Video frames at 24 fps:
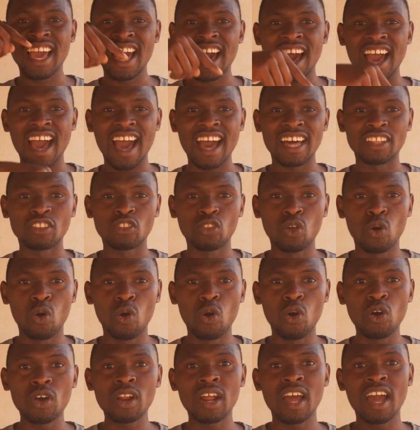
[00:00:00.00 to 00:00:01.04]
à
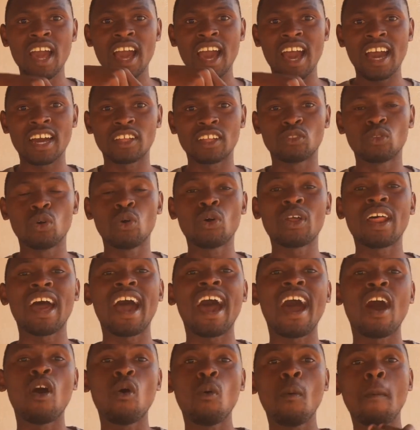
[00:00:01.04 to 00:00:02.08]
dor, à dor
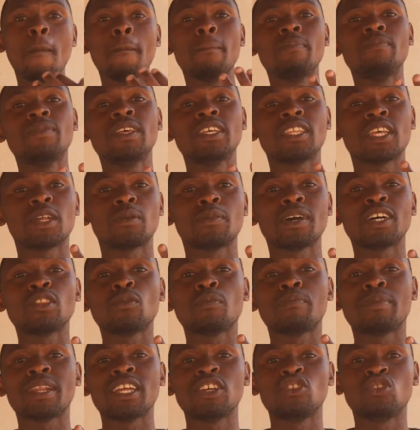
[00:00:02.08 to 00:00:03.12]
a um determinado
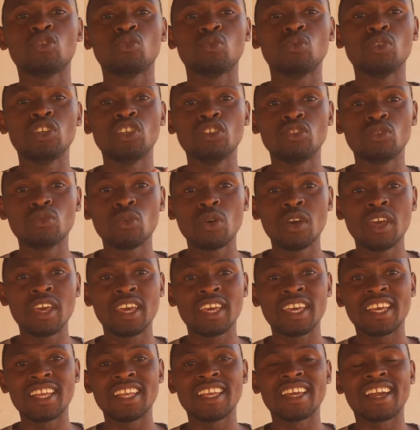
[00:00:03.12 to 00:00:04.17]
prejuízo
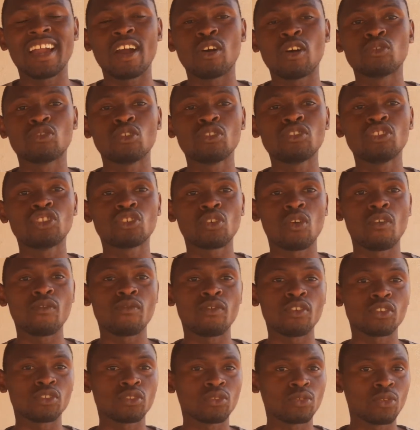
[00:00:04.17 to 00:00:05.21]
que lhe causou
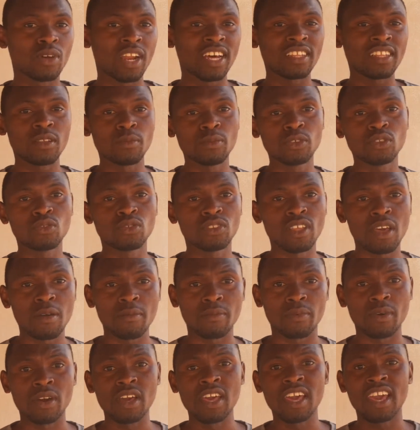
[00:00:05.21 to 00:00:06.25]
desconforto durante muito tempo.
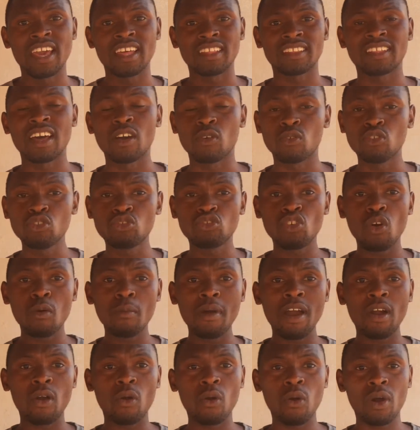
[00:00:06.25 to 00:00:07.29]
Então, isso é uma
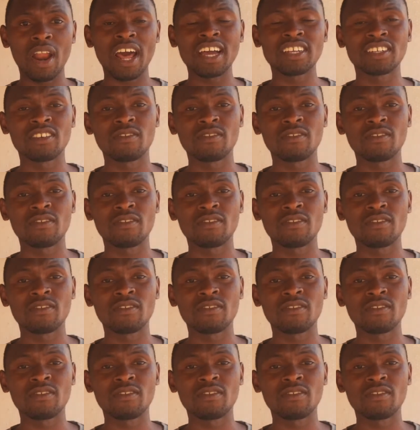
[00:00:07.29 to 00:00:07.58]
ancoragem.